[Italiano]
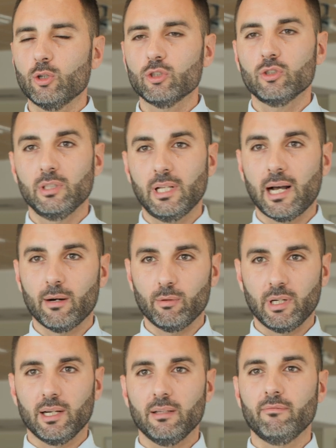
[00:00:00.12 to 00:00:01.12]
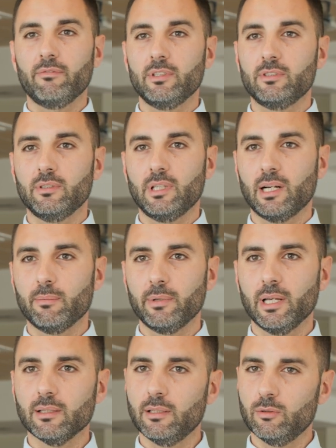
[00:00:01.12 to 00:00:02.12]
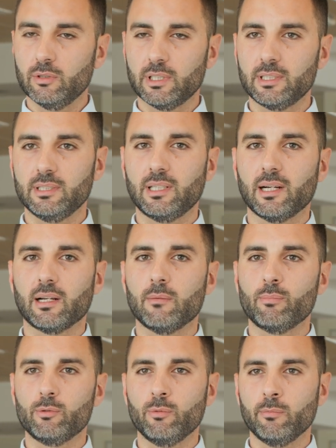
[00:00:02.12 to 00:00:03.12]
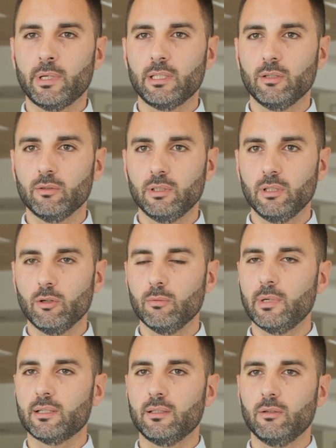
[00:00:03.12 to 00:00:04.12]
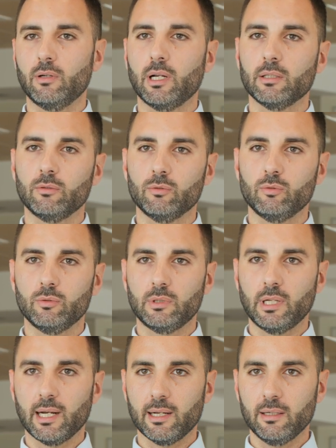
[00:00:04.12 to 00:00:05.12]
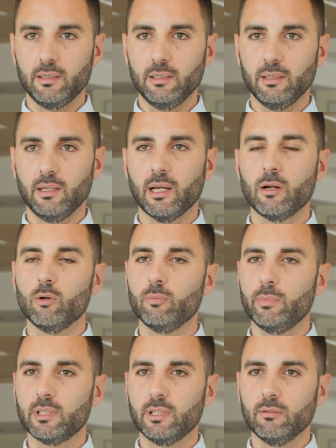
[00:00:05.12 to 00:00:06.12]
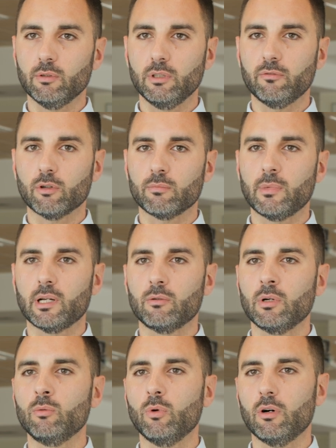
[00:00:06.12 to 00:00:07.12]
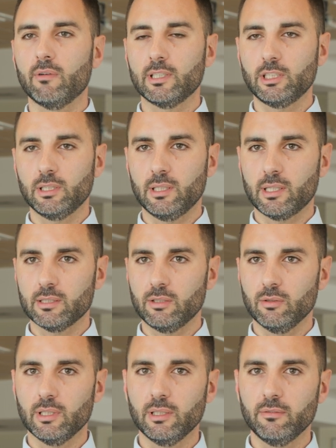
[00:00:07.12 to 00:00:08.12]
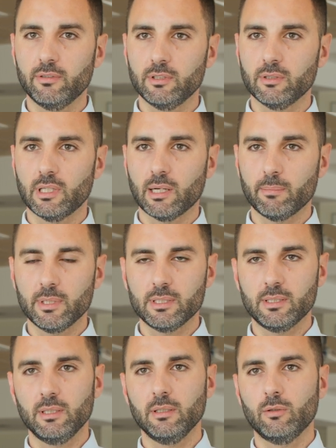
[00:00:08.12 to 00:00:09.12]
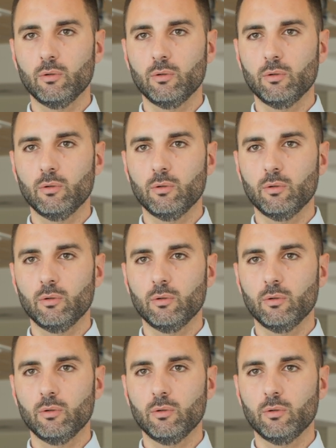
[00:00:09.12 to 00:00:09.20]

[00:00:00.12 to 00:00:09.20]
corso di laurea in fisioterapia dell'Università Campus Biomedico di Roma è articolato su tre anni e ha l'obiettivo di formare una nuova generazione di fisioterapisti